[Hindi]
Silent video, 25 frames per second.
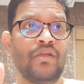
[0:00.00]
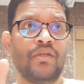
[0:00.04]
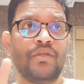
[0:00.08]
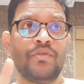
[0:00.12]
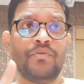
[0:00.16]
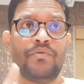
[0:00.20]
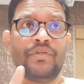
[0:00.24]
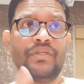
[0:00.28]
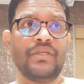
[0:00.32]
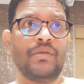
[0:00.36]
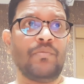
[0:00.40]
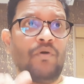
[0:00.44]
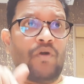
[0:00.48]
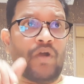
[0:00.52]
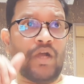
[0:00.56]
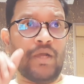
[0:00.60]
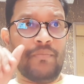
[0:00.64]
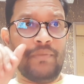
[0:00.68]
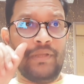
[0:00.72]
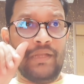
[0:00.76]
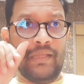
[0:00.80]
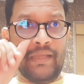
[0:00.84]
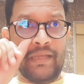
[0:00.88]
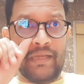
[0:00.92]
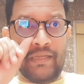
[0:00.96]
क्योंकि ये मौका
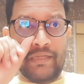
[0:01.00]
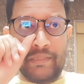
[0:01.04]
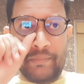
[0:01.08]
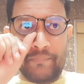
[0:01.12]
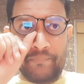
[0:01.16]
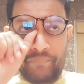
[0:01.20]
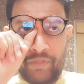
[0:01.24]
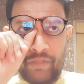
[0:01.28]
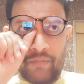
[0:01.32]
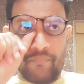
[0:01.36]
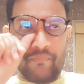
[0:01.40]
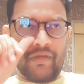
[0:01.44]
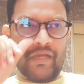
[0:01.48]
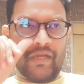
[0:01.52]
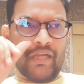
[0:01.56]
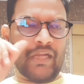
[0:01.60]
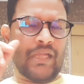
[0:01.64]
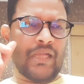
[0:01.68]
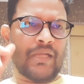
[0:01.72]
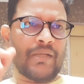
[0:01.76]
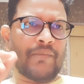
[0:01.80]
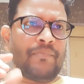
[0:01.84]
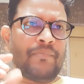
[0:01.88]
मिलेगा नहीं मार्केट